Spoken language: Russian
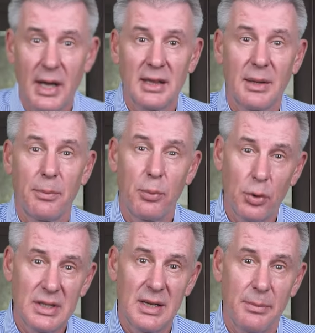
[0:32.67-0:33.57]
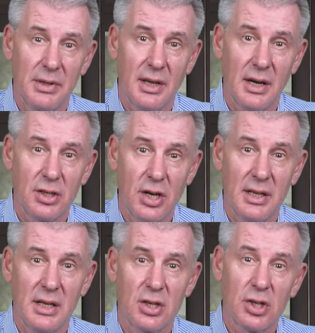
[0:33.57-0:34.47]
это после
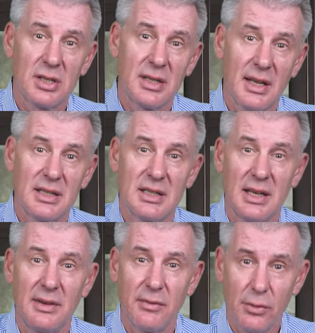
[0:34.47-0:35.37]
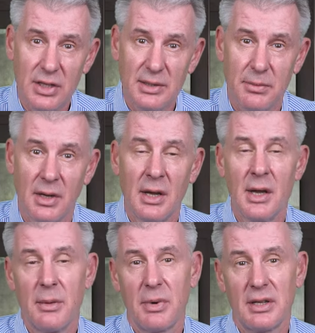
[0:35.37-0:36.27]
подорожания
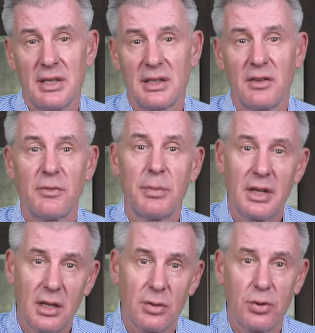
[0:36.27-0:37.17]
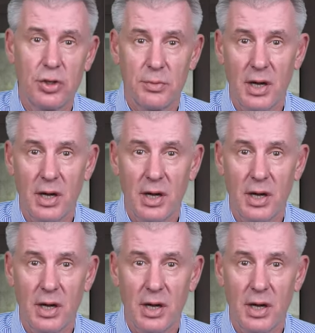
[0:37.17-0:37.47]
16,8% в предыдущем